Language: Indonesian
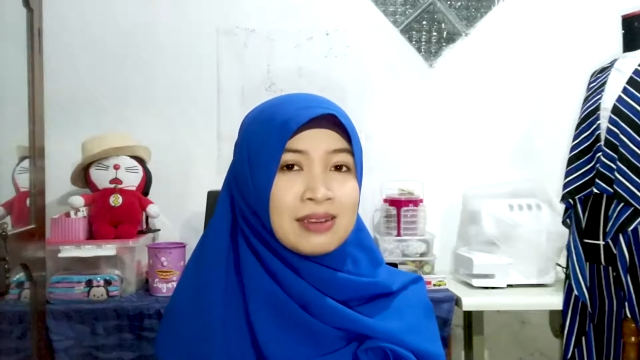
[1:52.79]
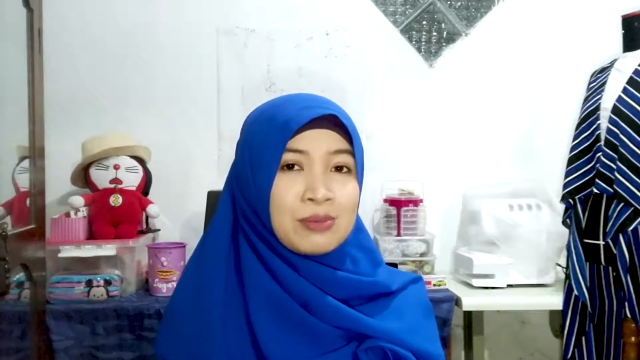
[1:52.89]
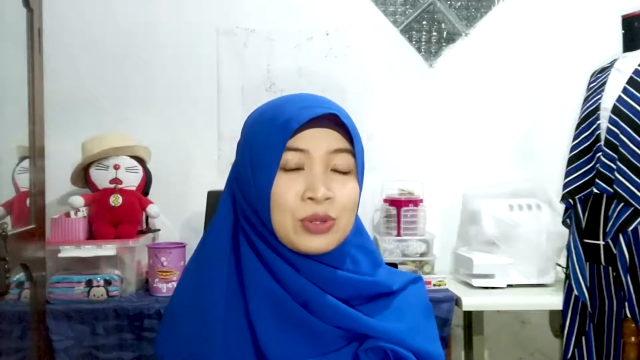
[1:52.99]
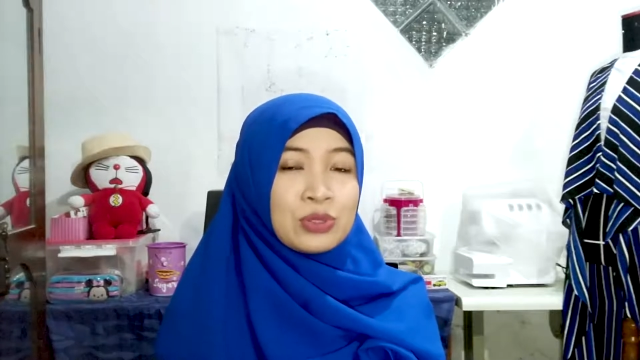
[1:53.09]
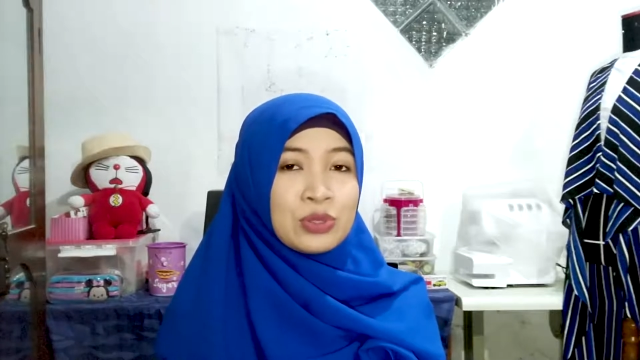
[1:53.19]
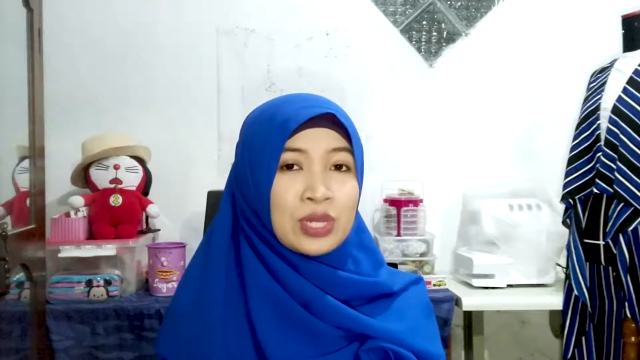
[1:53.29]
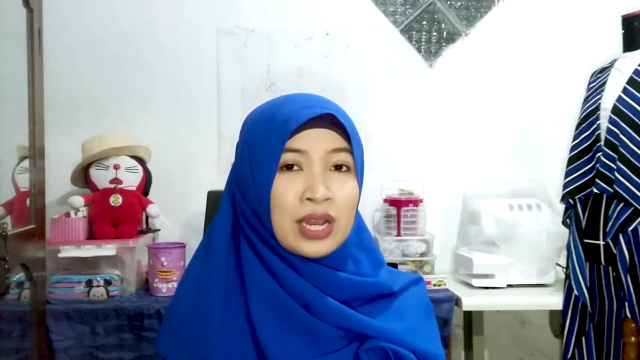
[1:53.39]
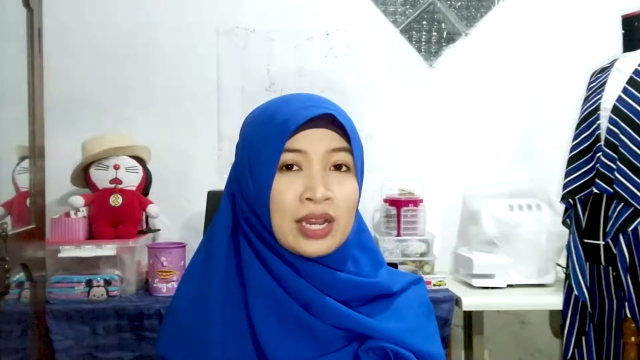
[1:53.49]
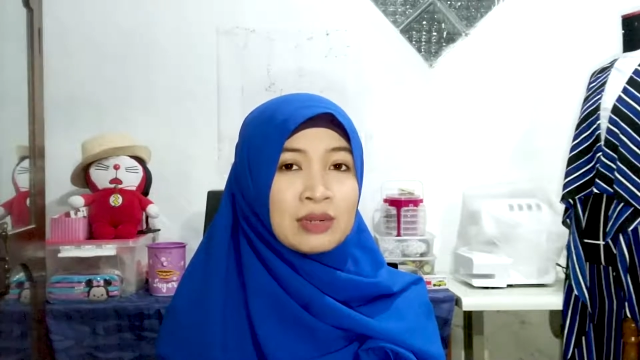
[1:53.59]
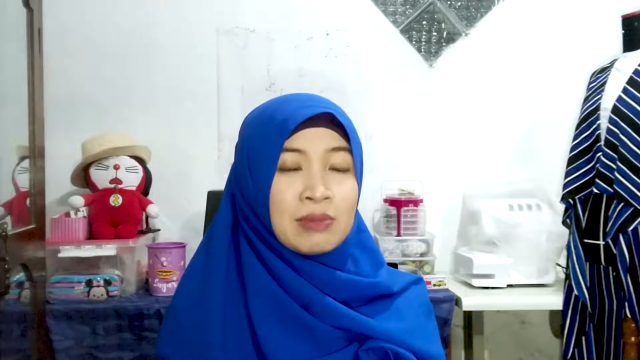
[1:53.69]

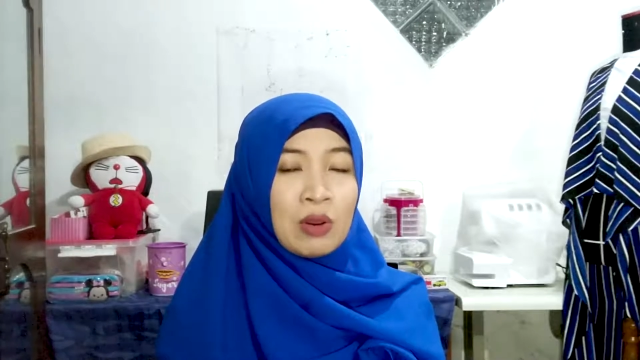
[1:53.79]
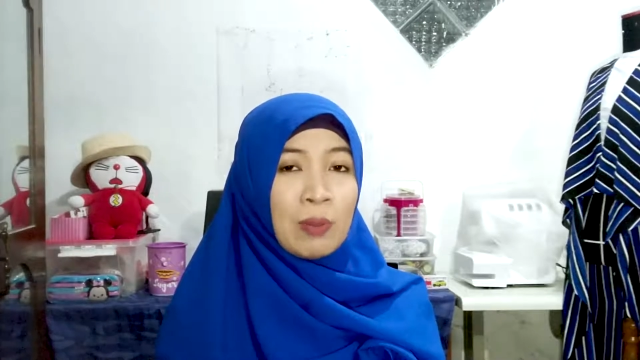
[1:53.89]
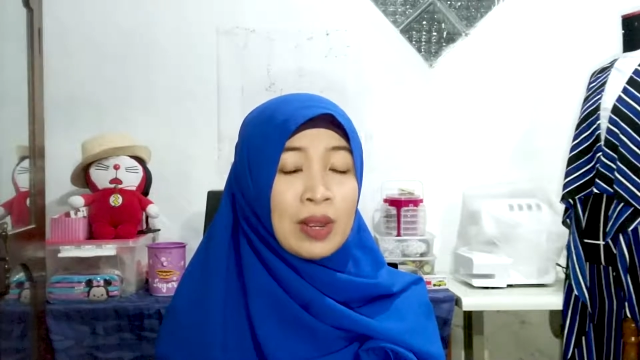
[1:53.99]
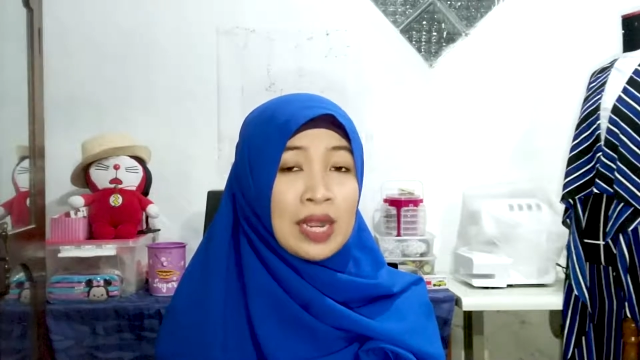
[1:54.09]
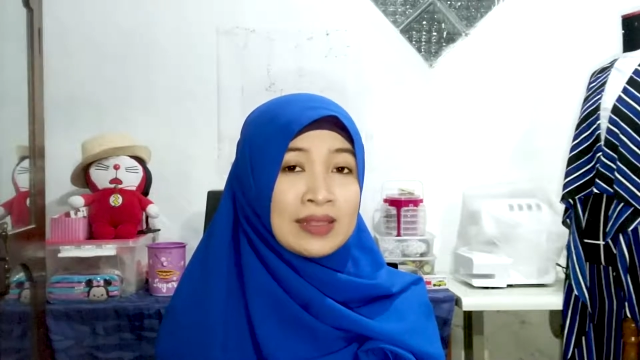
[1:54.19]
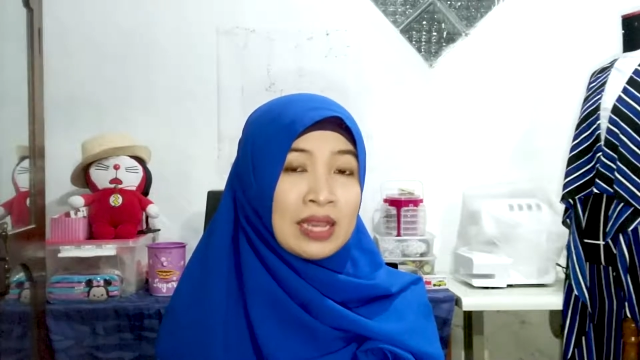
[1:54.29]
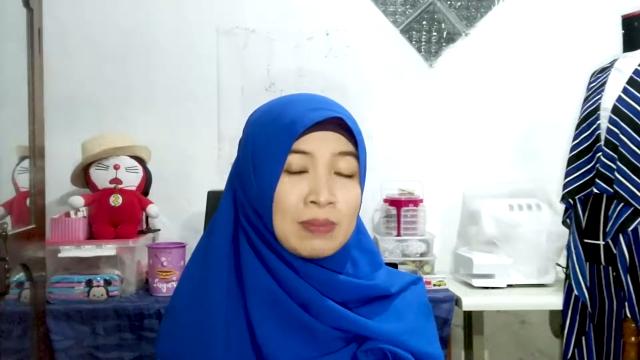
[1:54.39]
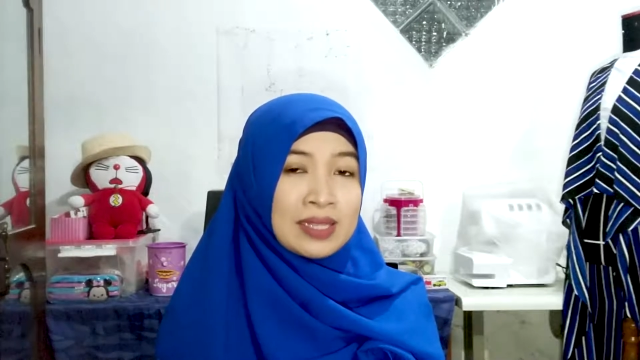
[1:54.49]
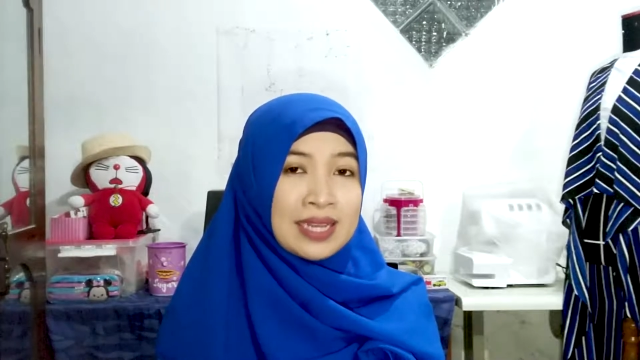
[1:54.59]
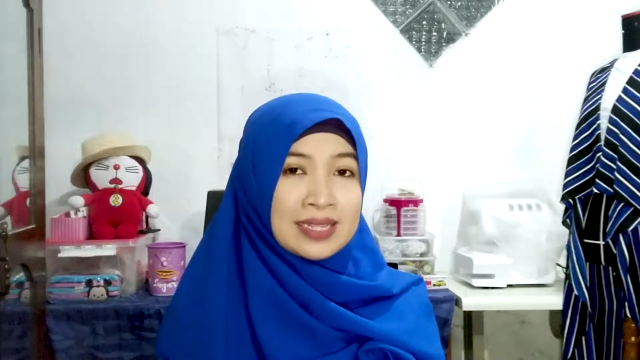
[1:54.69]
menunjukkan bahwa penderita
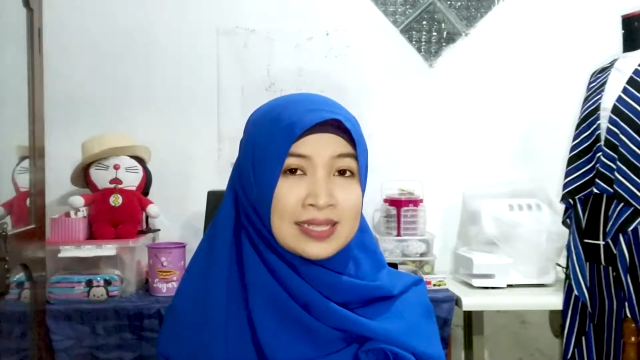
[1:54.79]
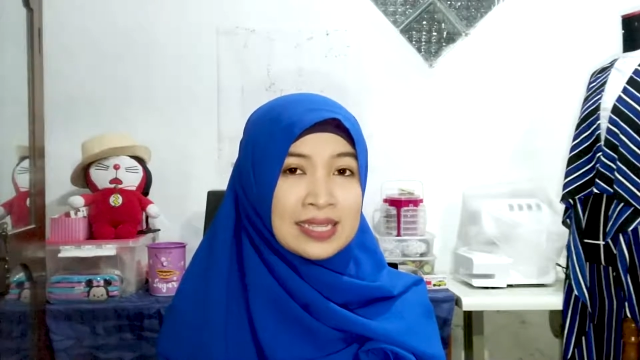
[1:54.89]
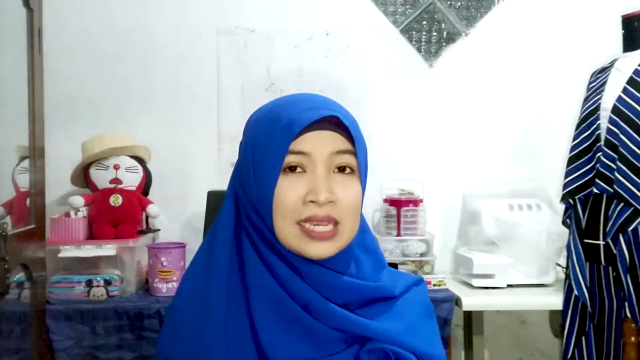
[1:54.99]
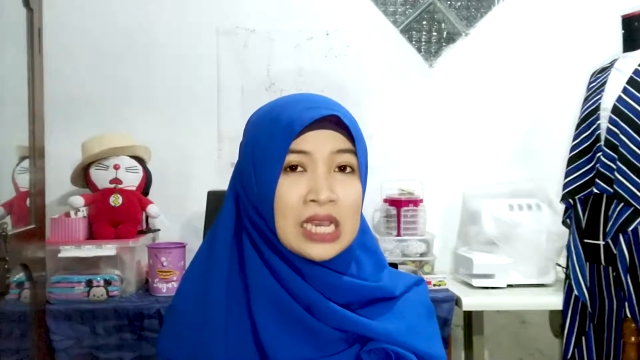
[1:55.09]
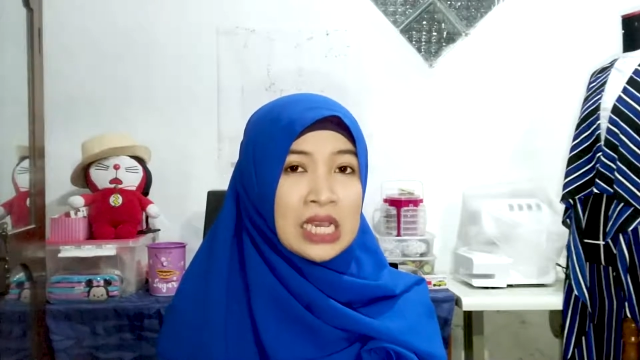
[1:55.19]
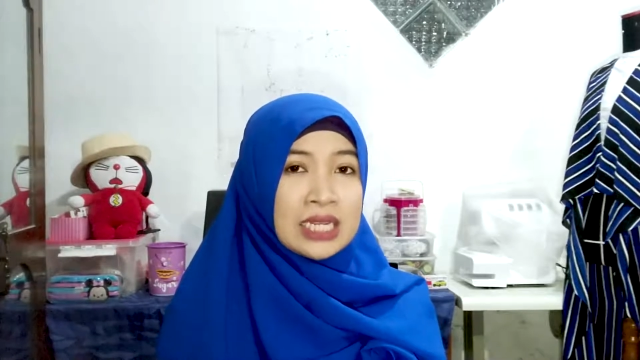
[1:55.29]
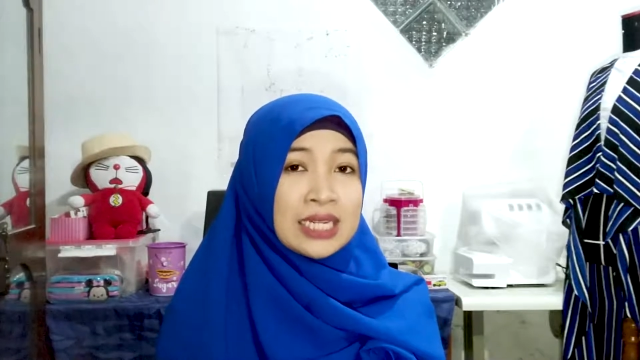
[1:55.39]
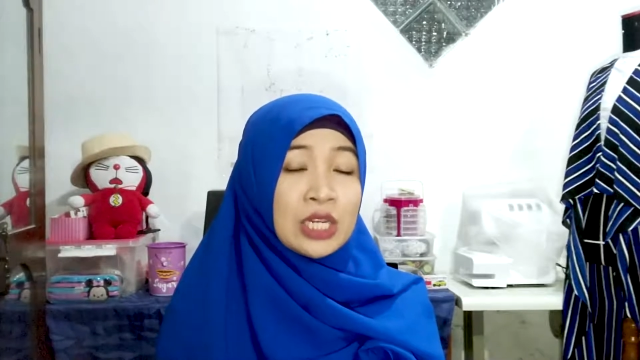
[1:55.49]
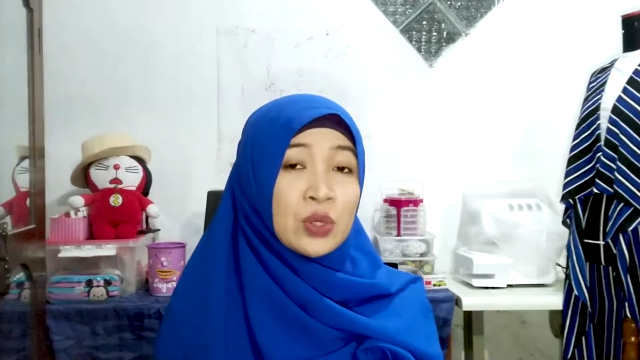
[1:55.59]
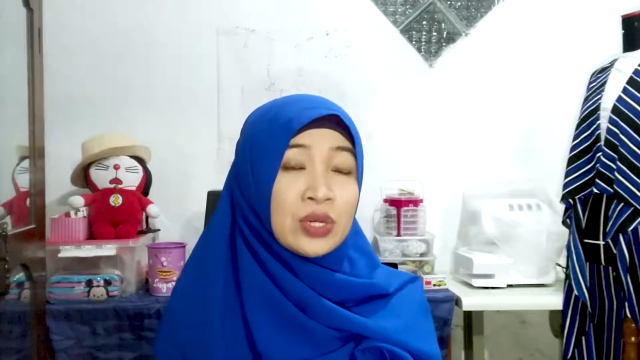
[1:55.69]
hipertensi
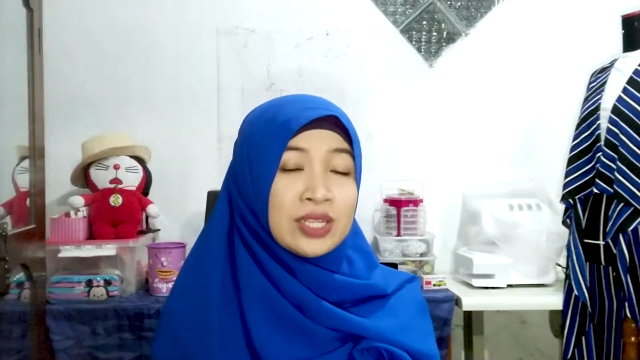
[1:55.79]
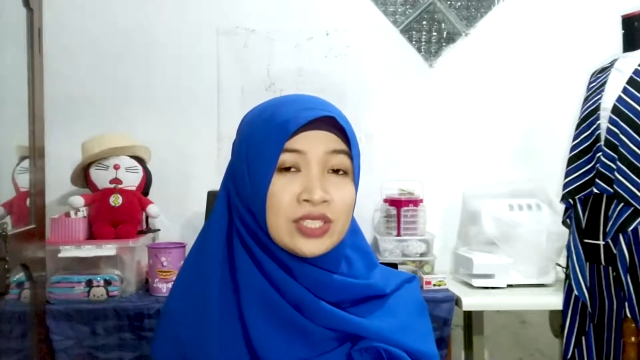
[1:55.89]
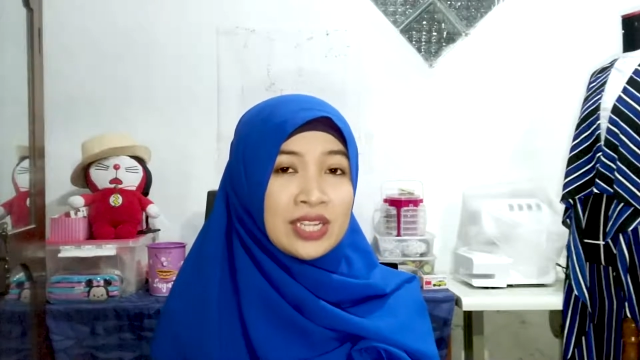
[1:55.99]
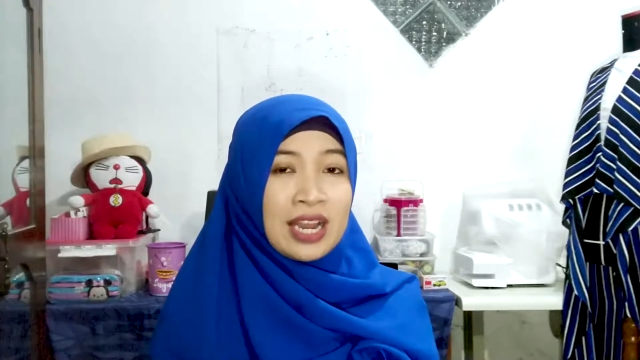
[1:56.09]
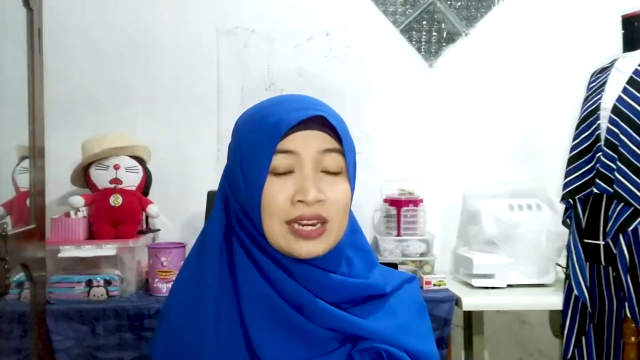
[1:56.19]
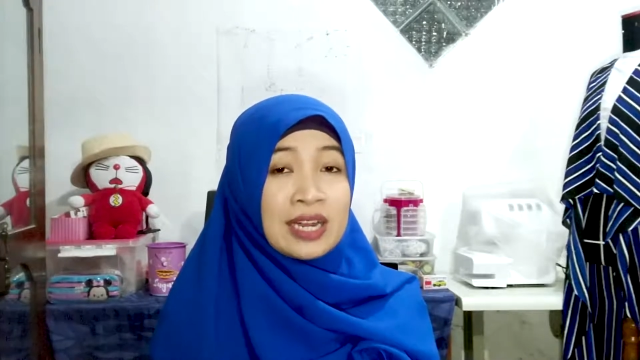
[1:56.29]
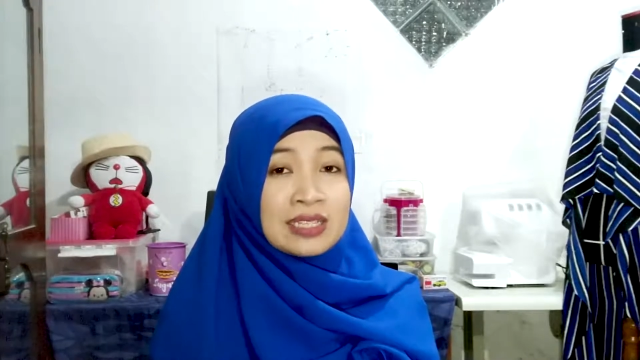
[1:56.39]
di Indonesia adalah